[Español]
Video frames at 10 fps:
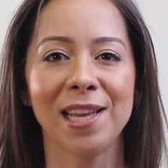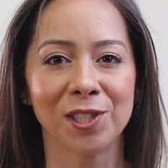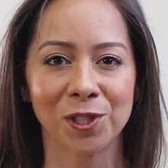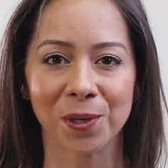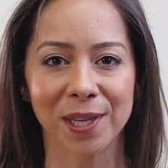
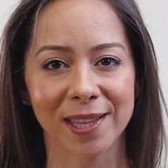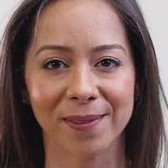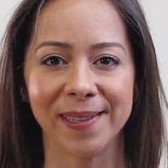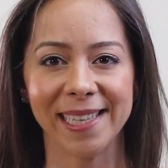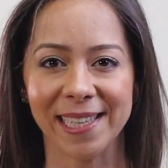liso y
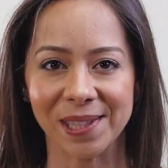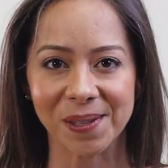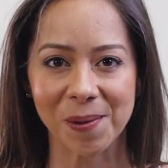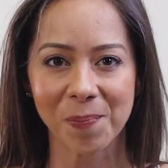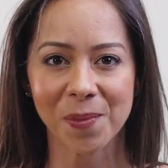
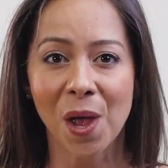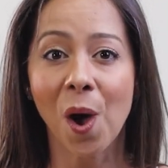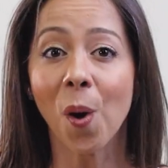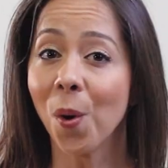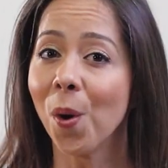definido.
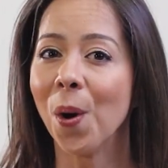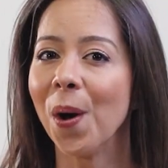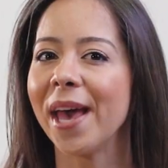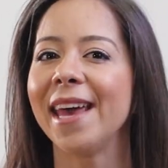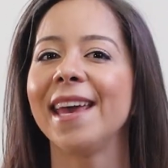O
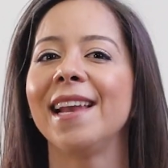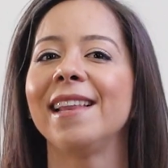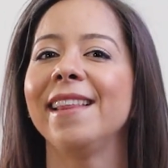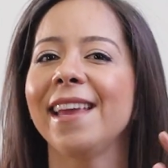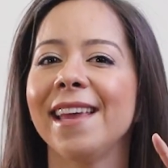
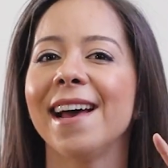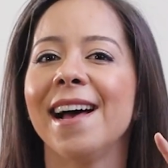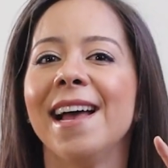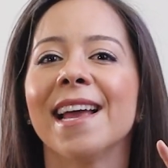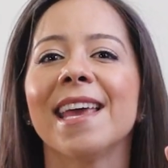el
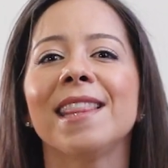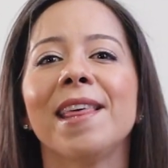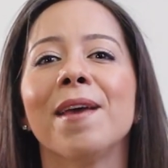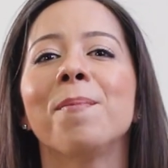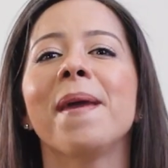día que
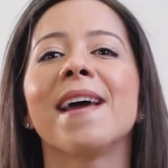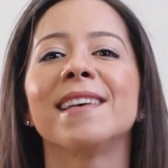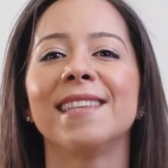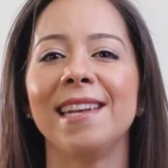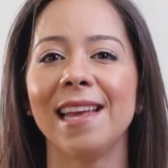te
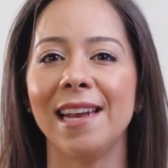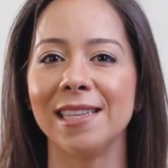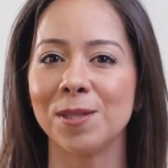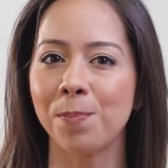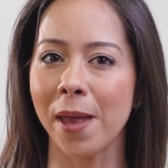veas en el
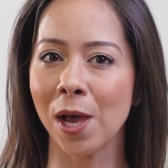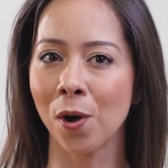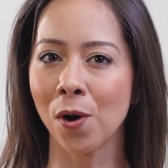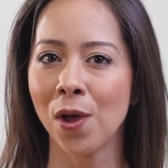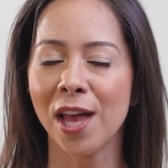
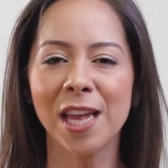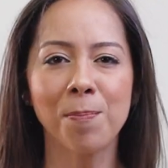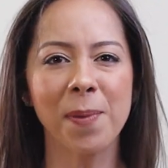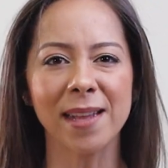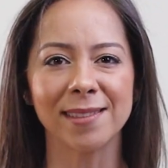espejo y
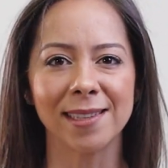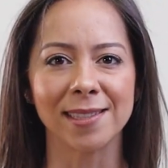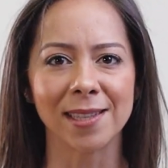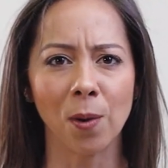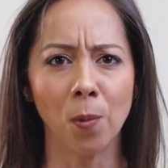
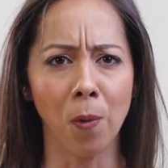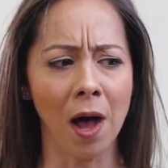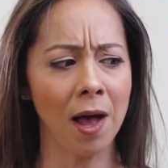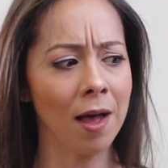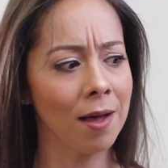pienses, wow,
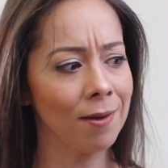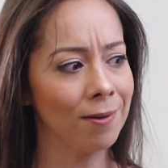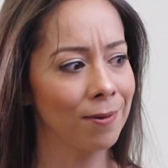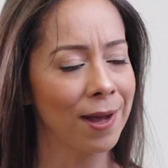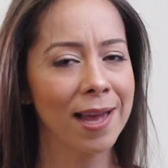
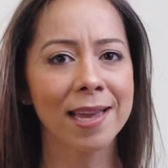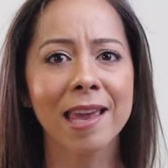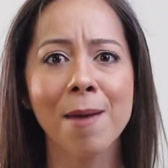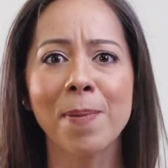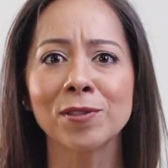
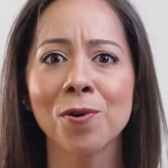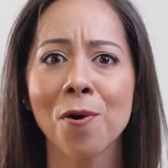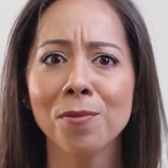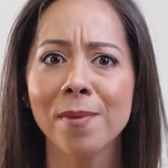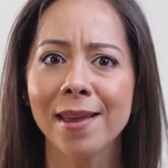¿qué pasó
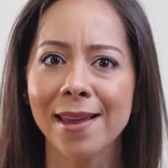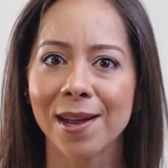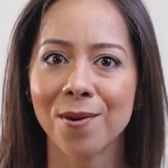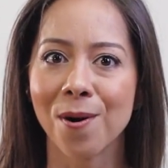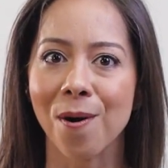
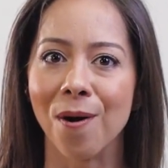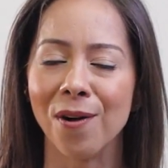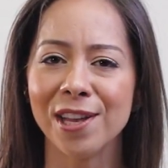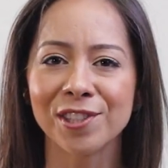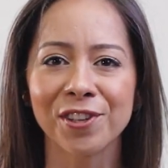conmigo?
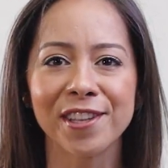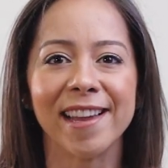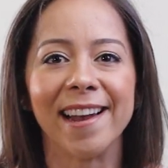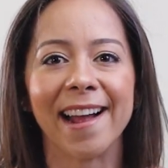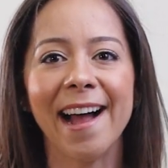Estoy
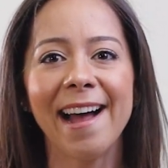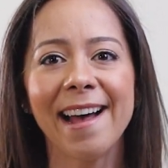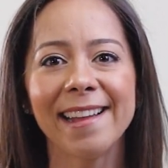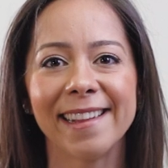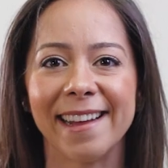
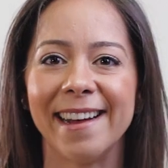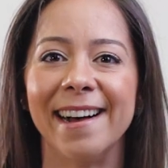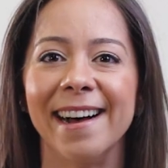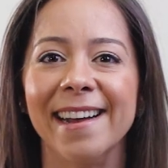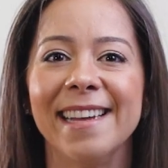
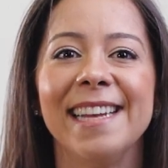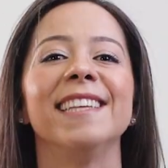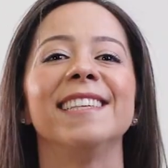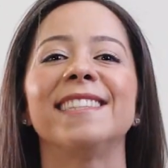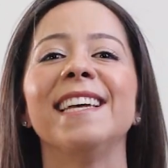delgada
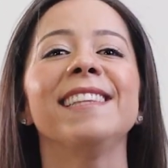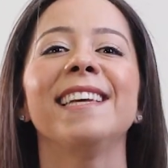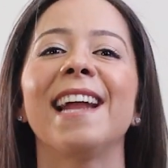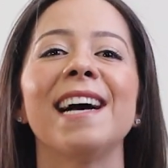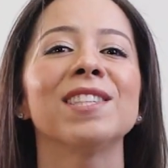
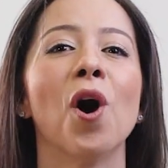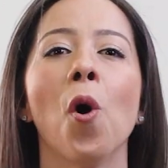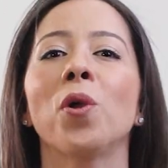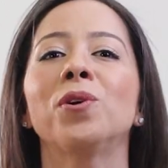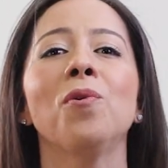sentirás
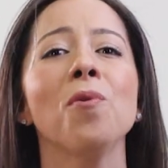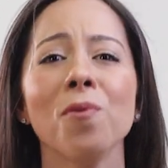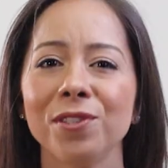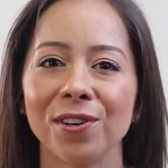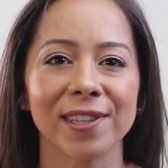
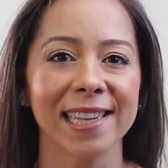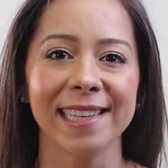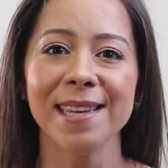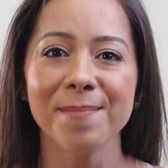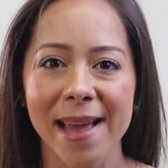orgullo de
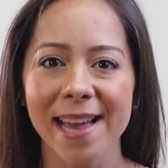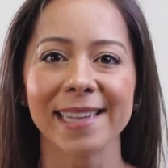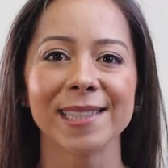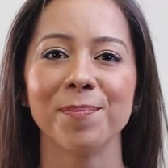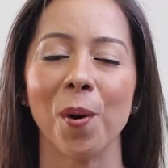ti
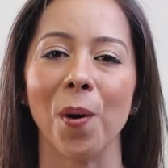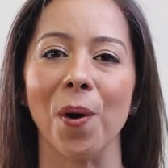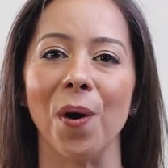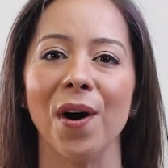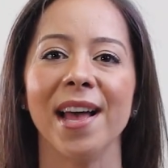
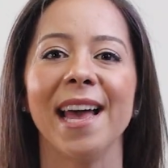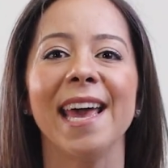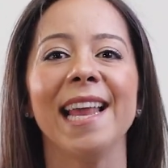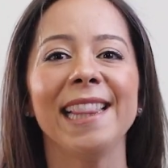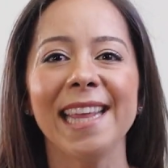mismo.
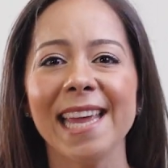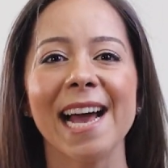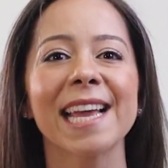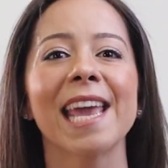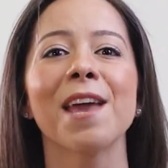El
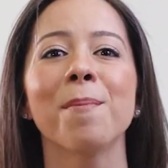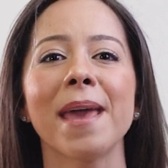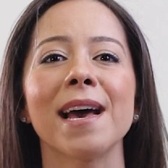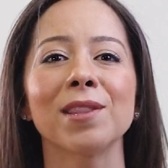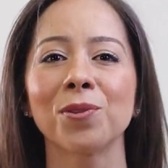día que
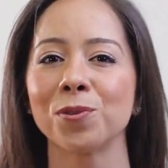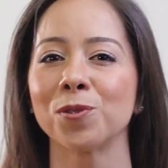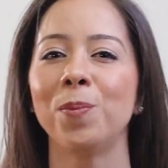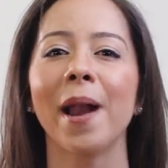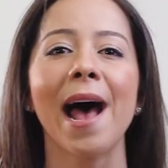vea
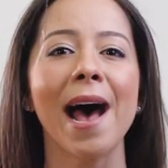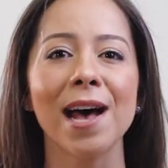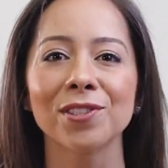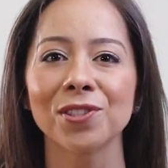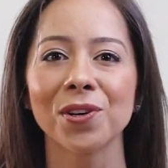tus
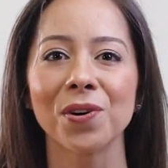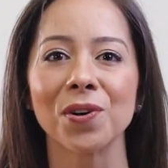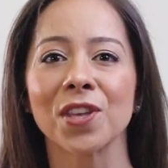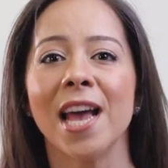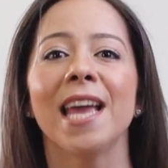
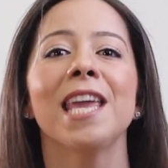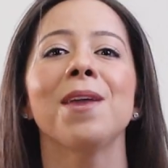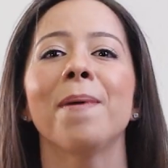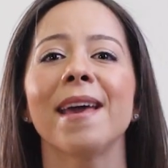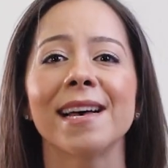brazos
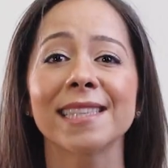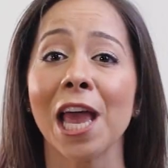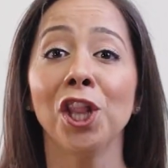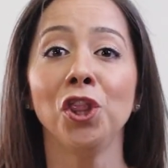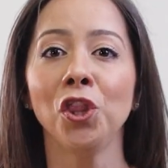y veas
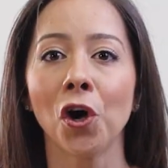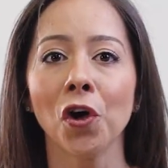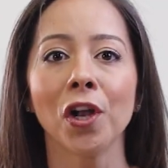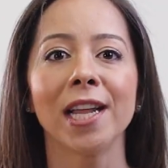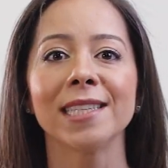que
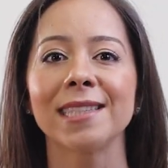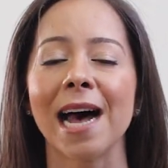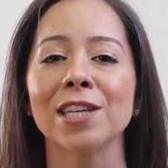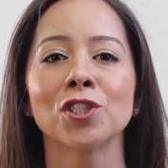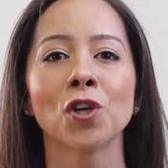no le
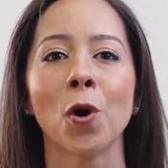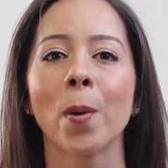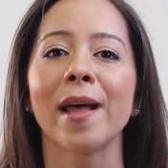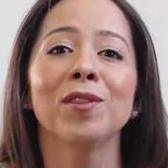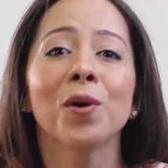está
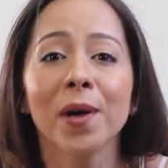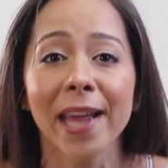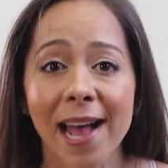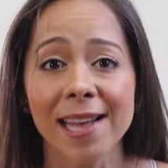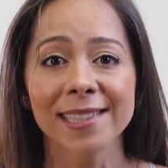sobrando
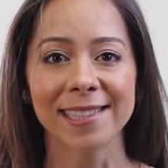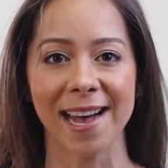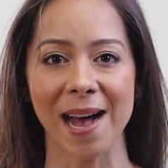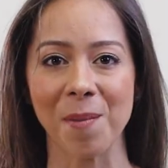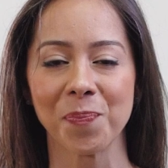
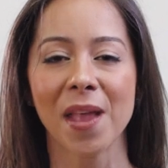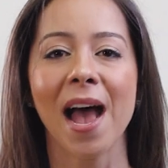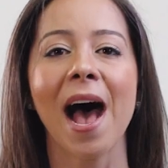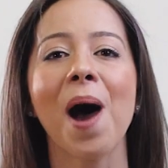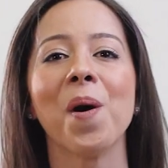grasa.
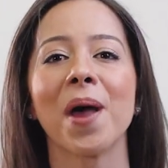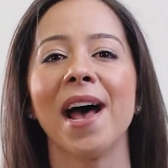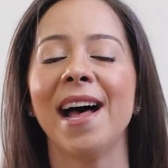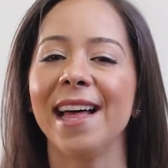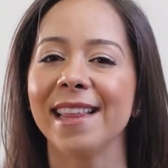
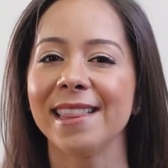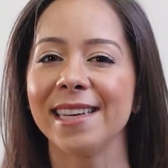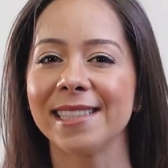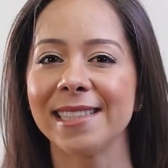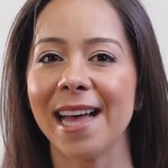Ahora,
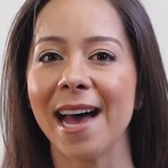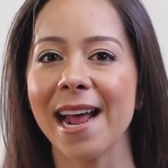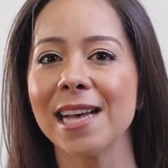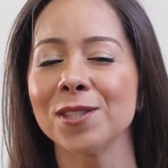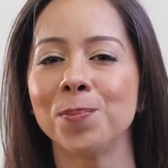te
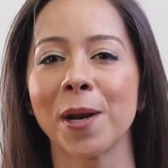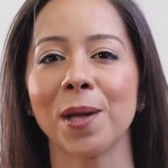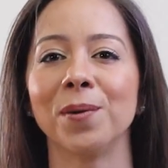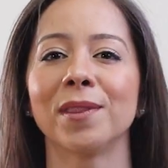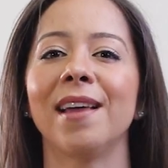estarás
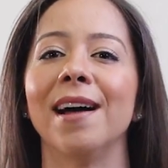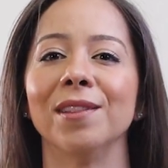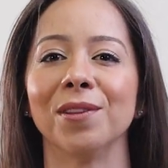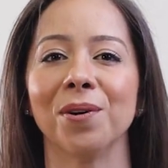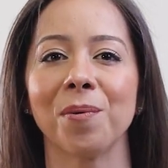
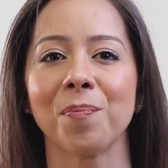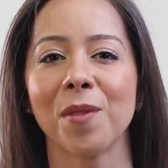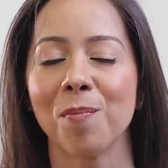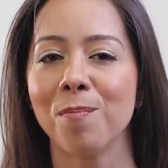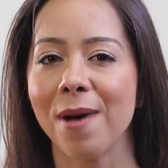preguntando,
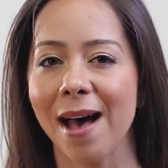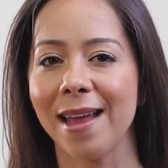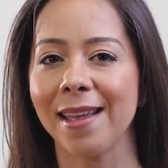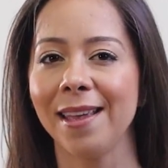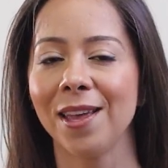
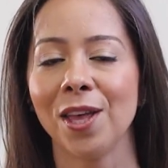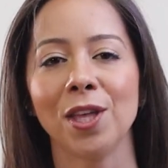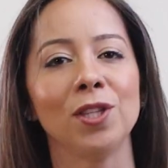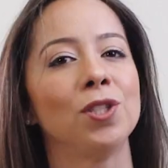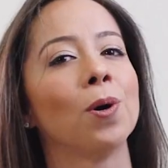Mari,
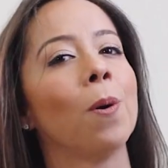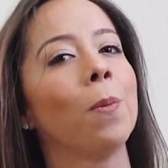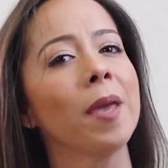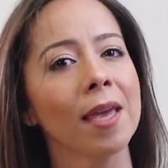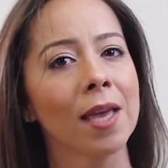yo
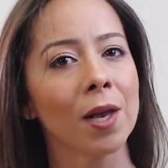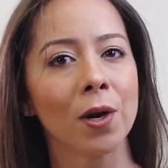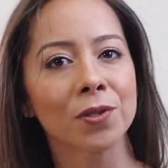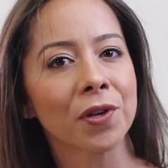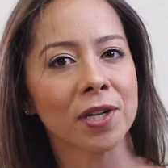vi
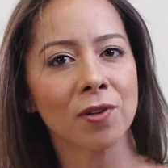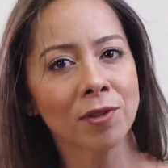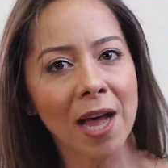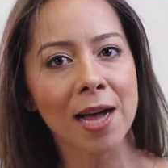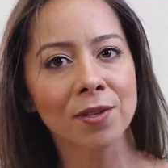los
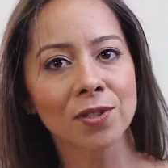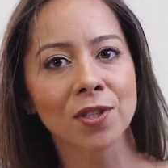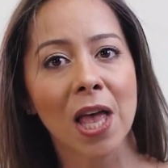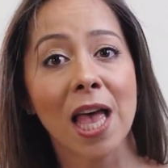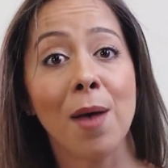resultados,
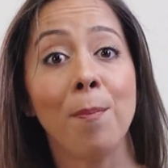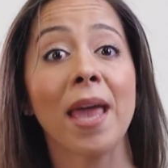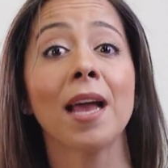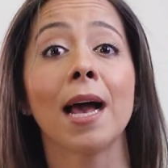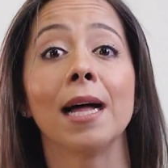me
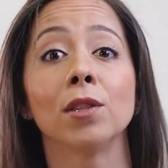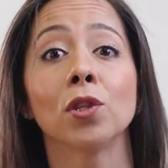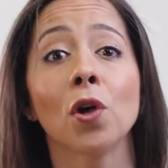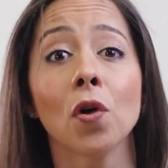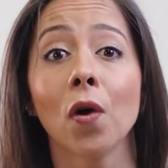
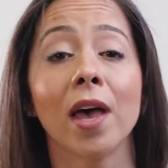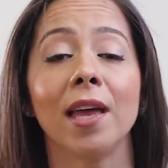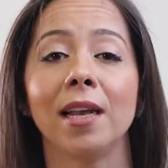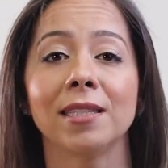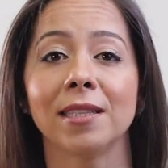encantó
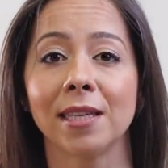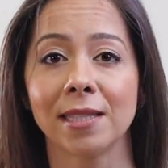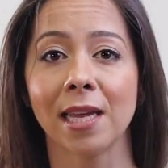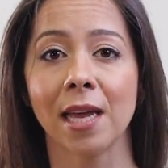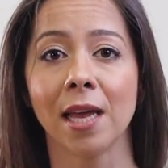el
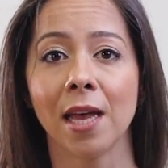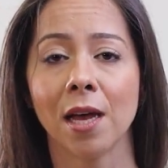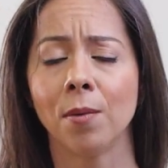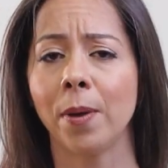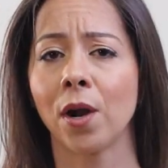STC,
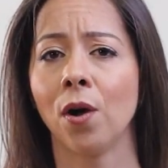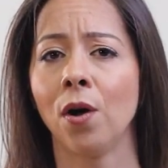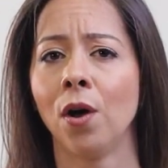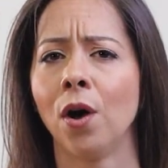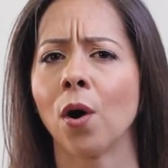
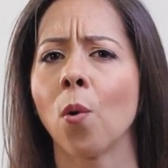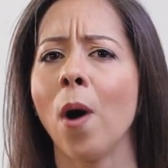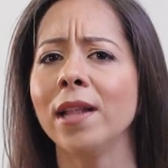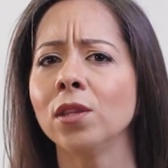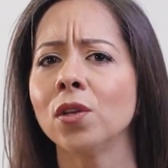pero
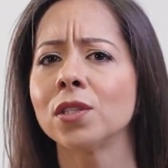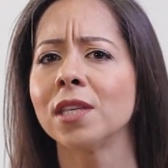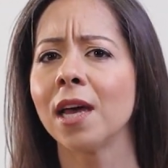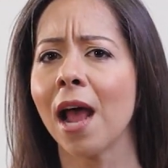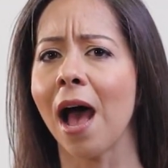¿cuánto
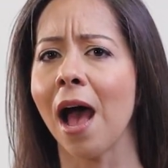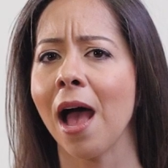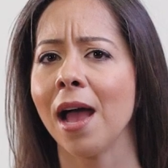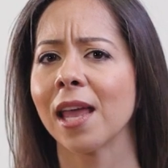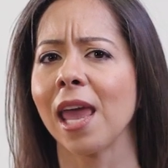será
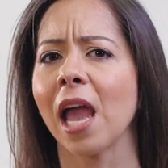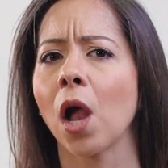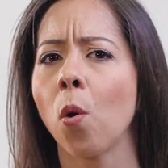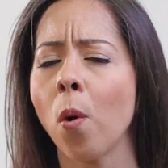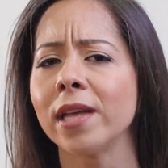que
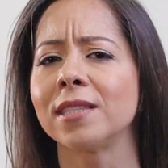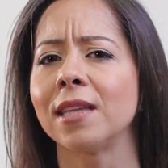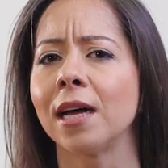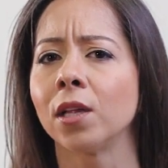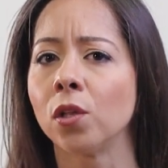
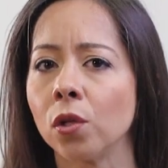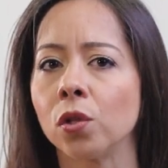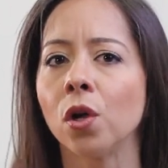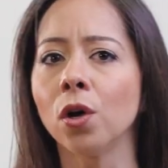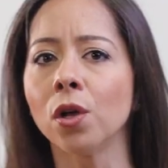cuesta
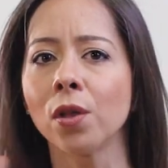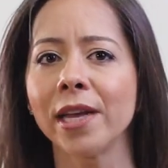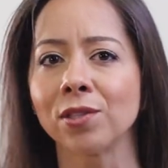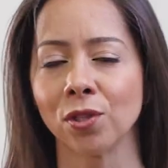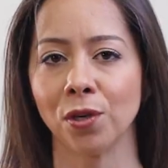todo
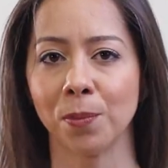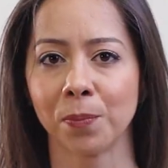eso?